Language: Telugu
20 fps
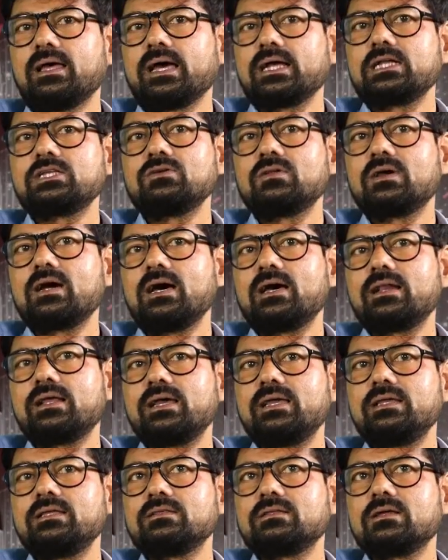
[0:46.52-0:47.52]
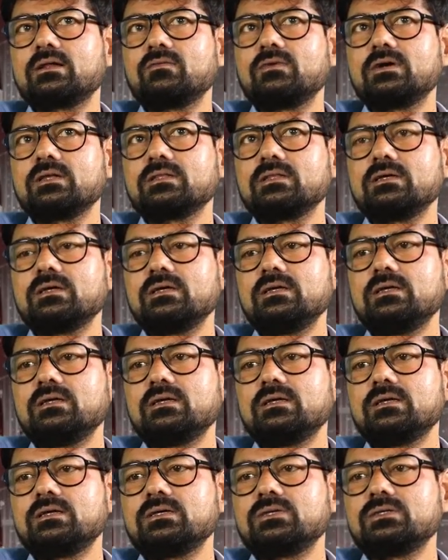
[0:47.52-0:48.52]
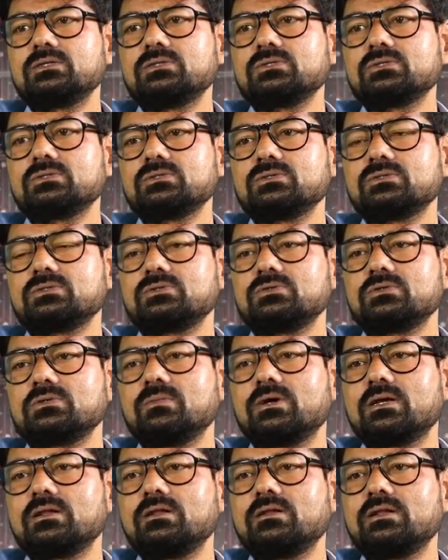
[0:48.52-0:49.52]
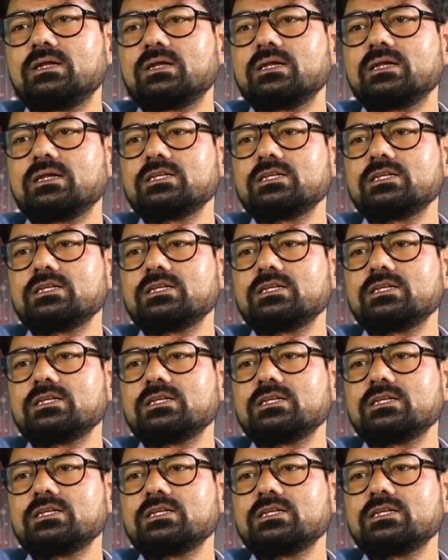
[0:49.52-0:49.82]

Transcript: యాక్చువల్ గా ఆర్య అయిన తర్వాత సుకుమార్ నన్ను ఇక్కడ